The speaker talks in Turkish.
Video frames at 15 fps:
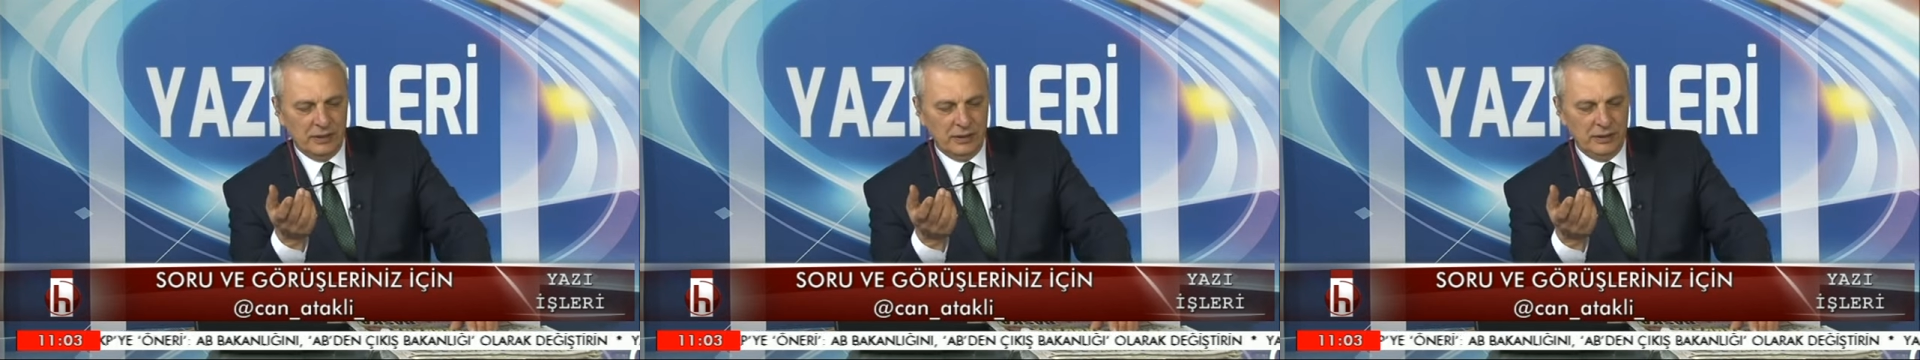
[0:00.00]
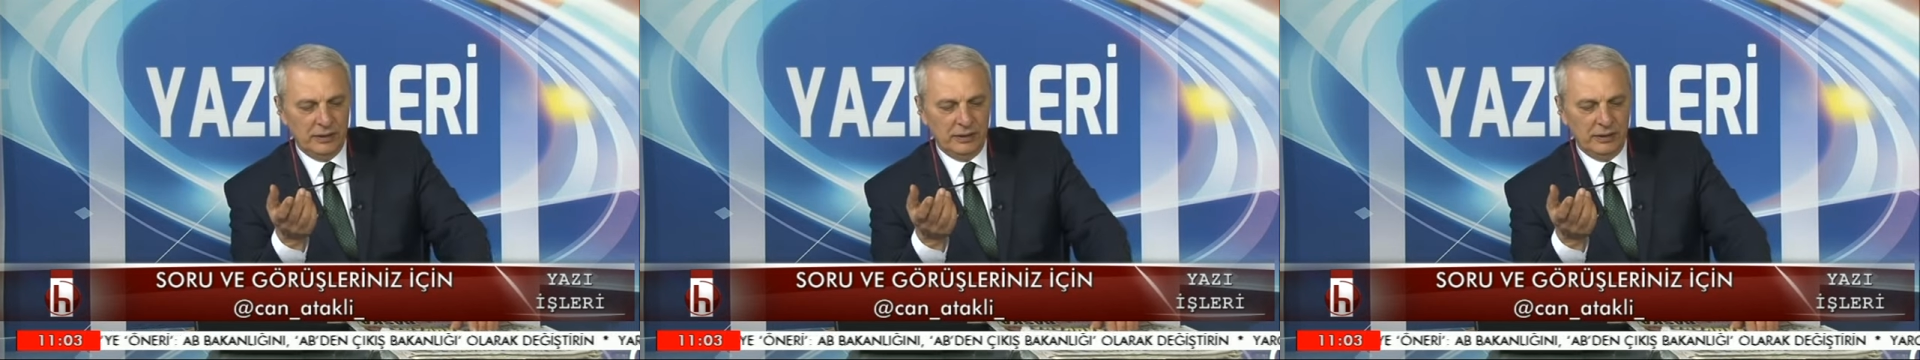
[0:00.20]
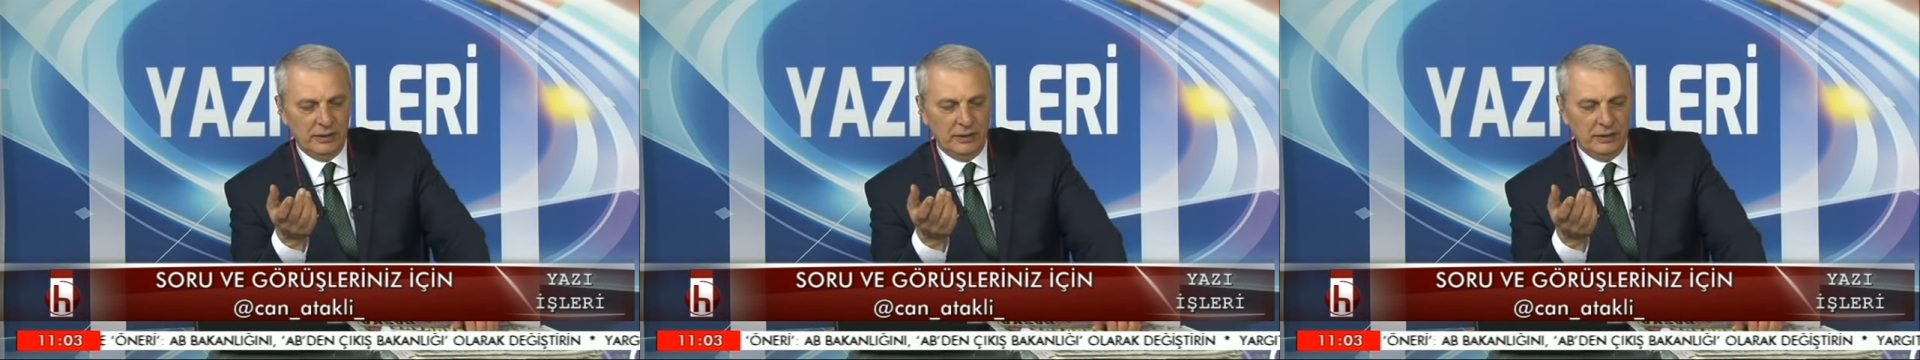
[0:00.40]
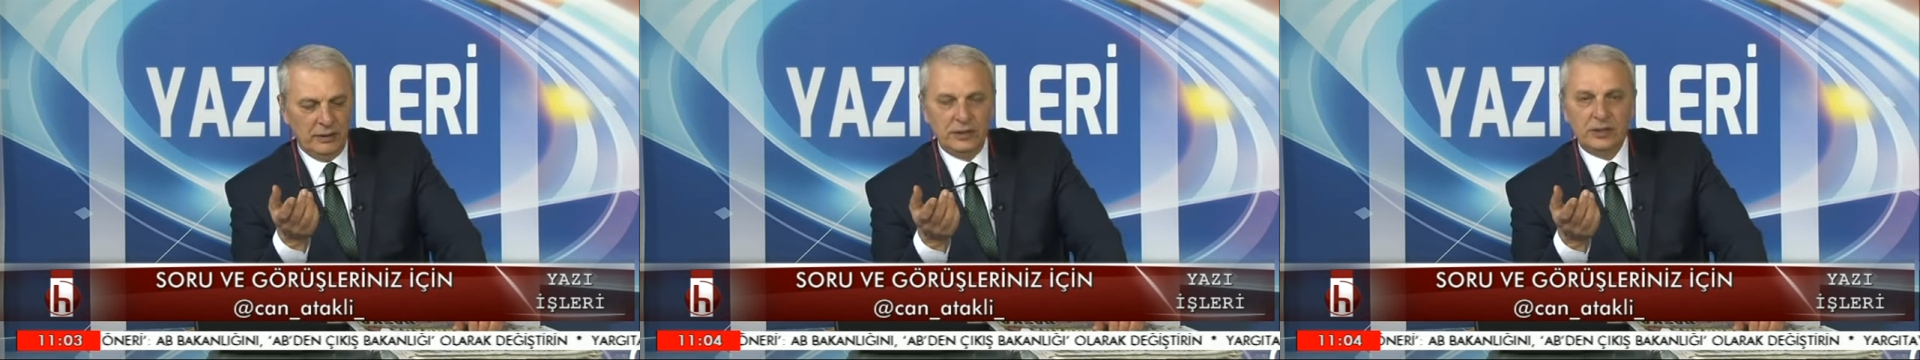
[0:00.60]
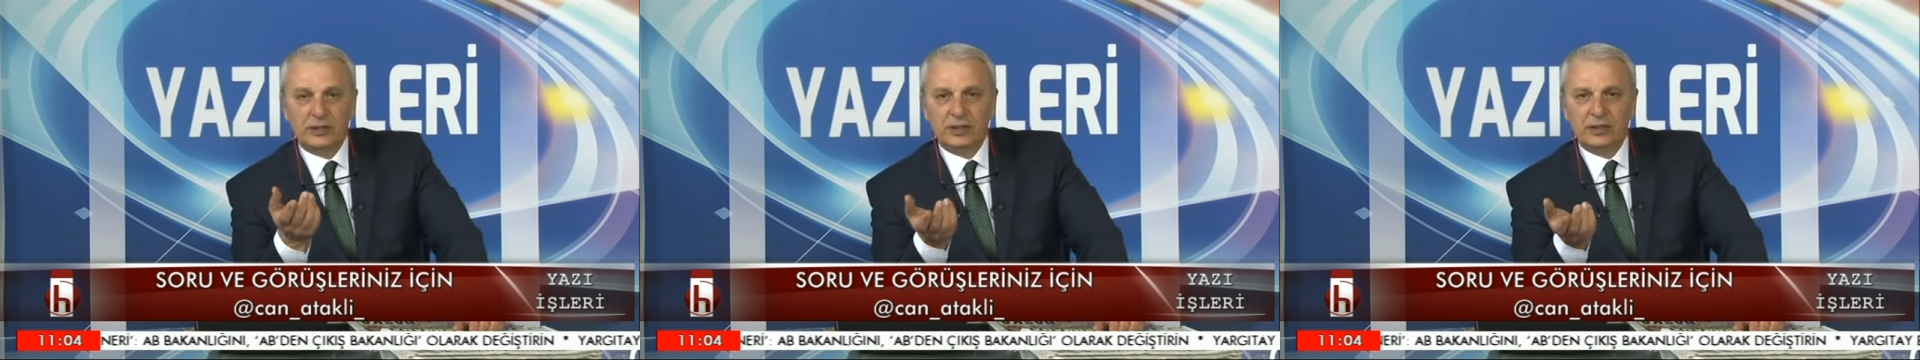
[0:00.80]
Ee, e,
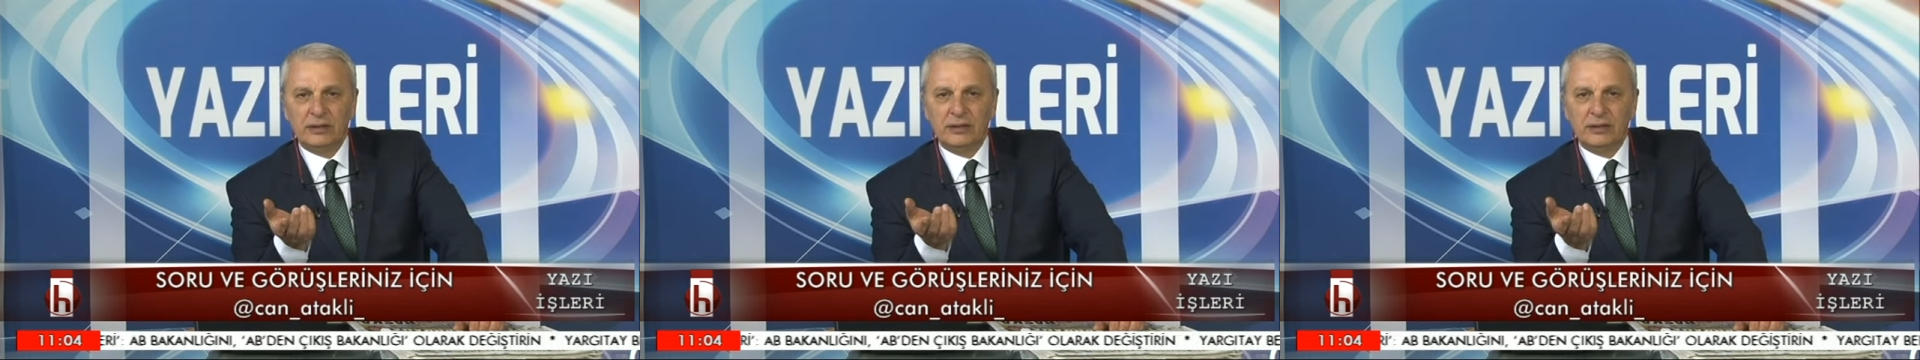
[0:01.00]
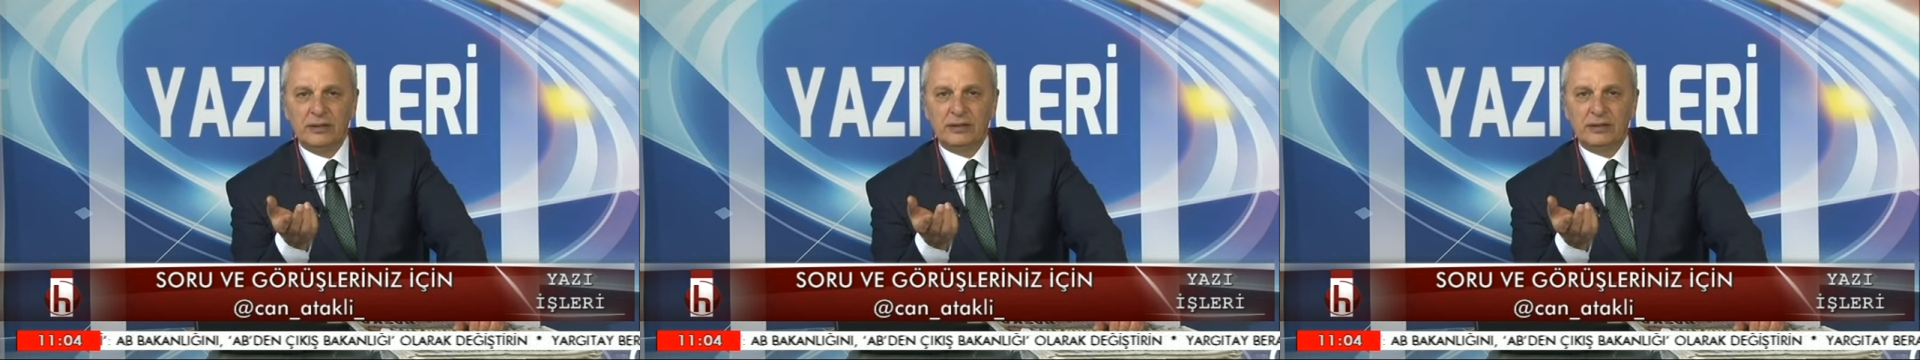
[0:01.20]
iki,